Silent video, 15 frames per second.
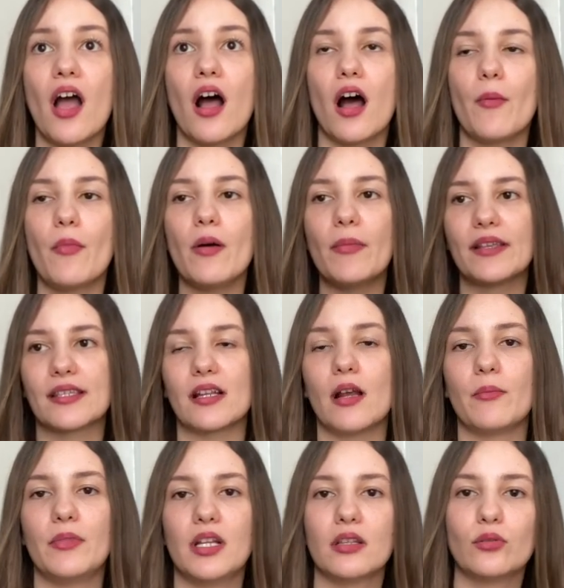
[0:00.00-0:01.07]
Ama mesela
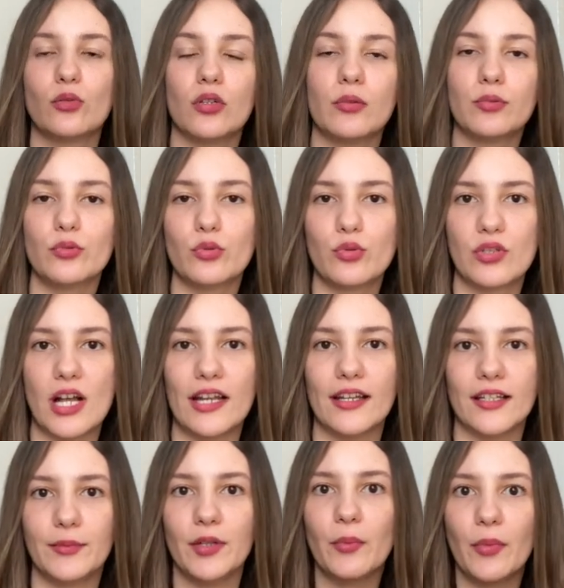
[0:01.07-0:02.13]
Milan'ın dolabını
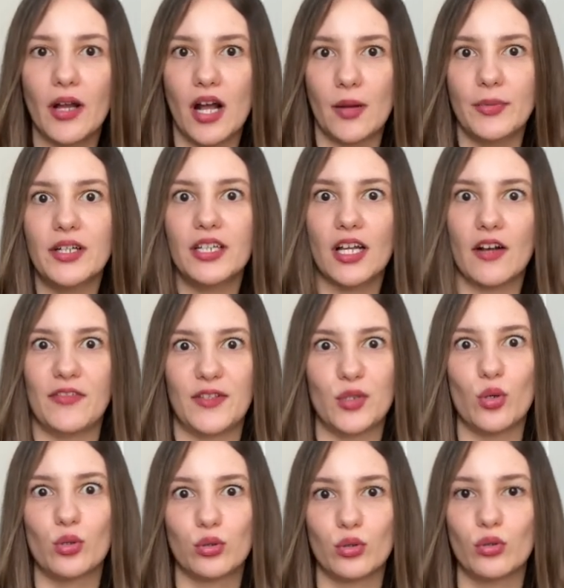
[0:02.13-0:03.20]
düzenlediğimde bayağı bir kıyafeti
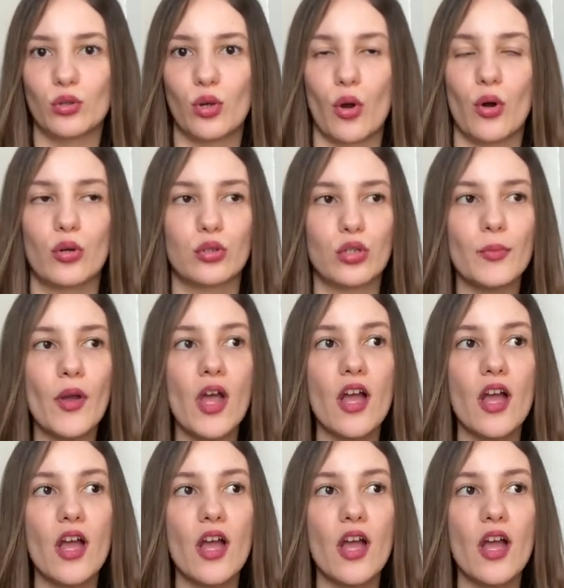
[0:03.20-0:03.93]
olduğunu gördüm.